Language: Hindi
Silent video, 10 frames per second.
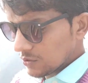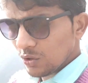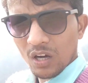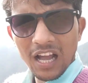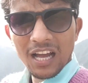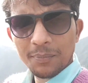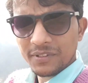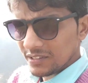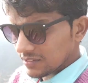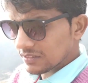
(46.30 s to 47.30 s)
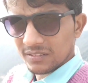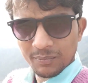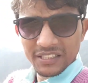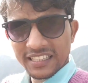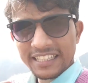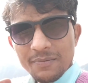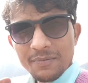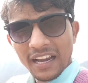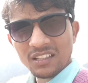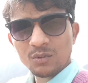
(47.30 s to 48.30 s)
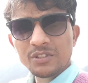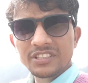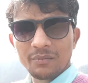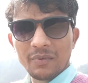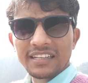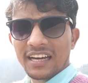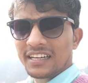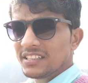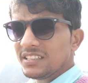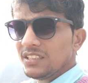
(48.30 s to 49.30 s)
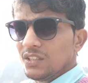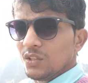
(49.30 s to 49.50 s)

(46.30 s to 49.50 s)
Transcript: जो आप बजरंगी भाईजान मूवी सलमान खान की